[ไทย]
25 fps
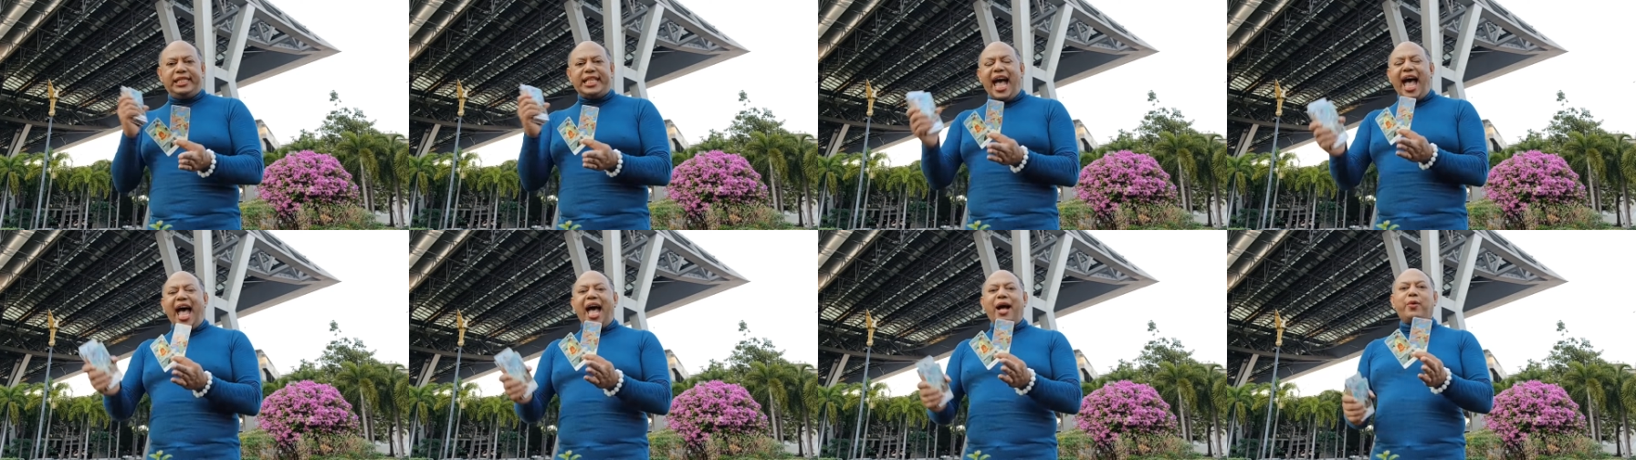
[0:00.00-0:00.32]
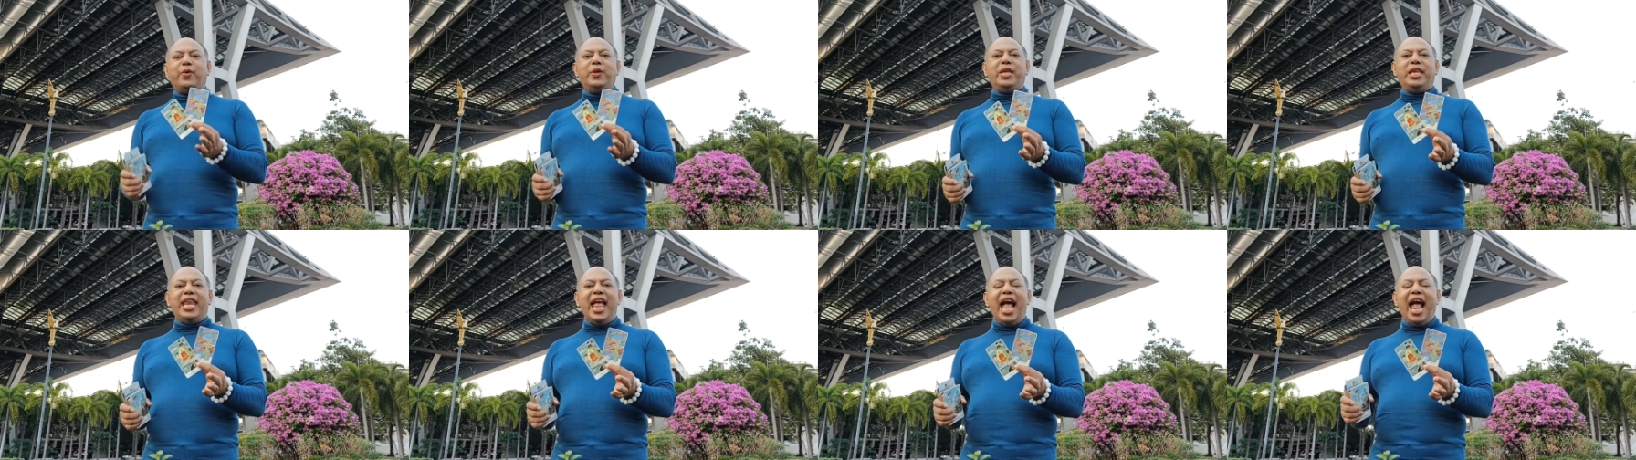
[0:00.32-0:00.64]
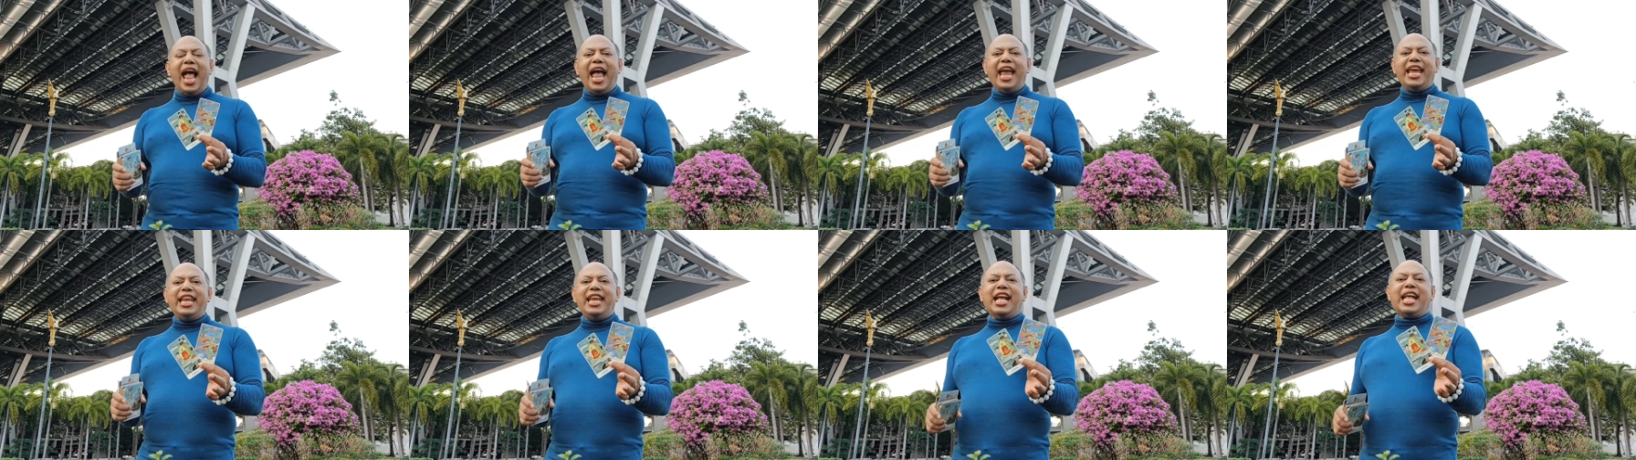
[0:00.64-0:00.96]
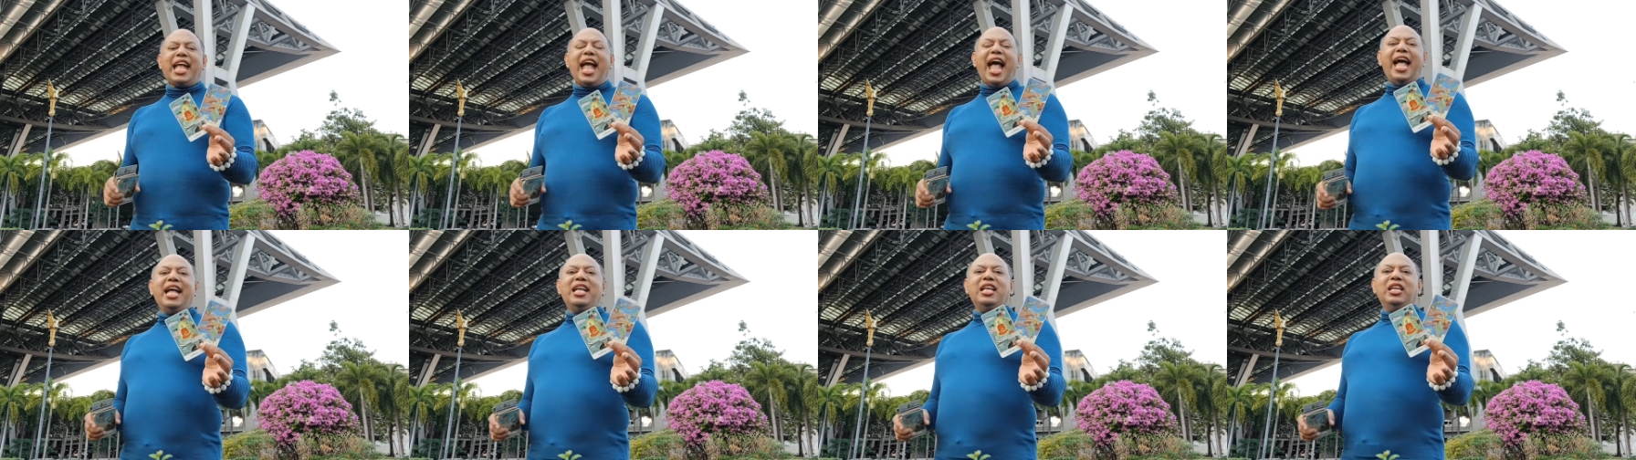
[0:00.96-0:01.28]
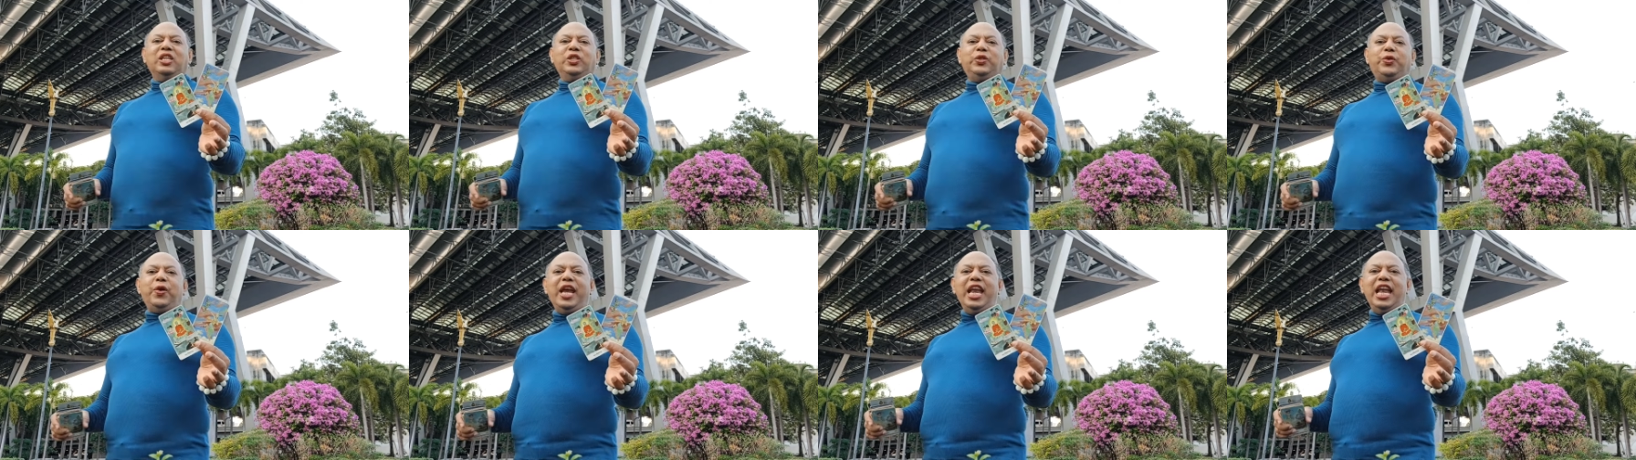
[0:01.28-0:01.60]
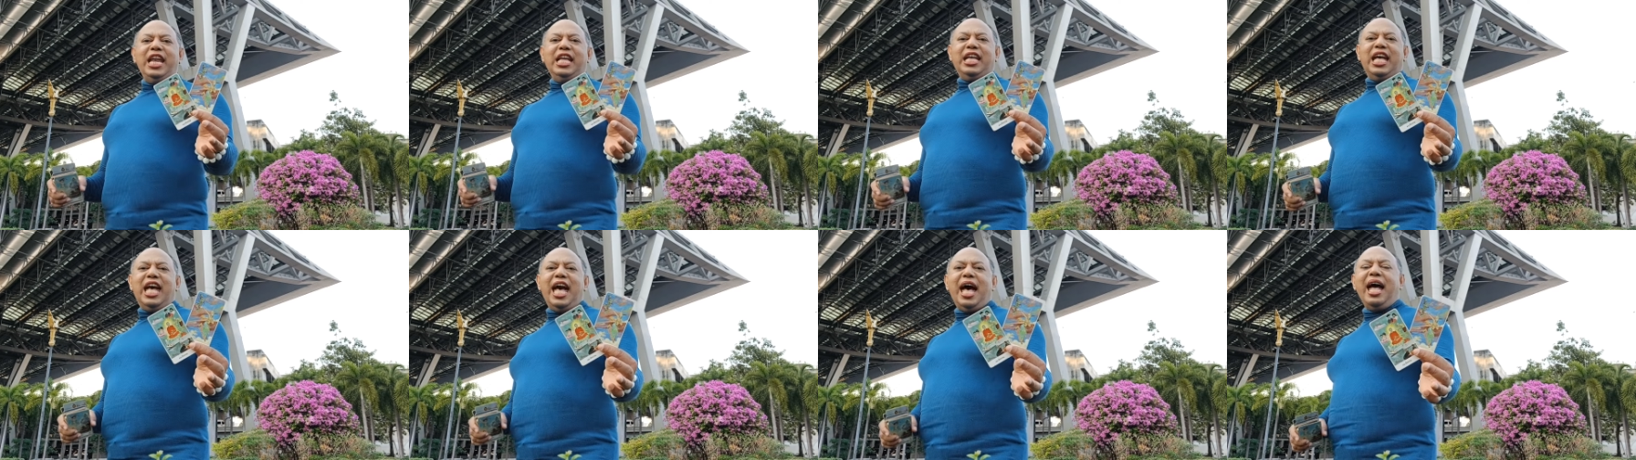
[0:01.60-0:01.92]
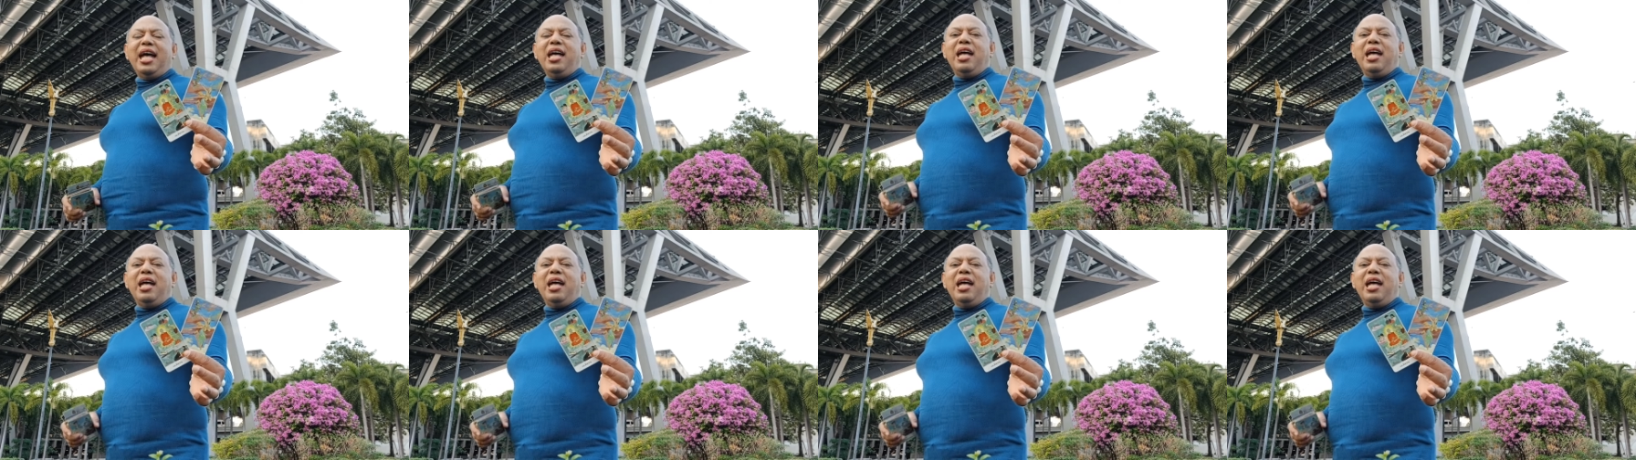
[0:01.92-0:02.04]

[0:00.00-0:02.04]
ษาคุณได้นะคะ ช่วยเหลือ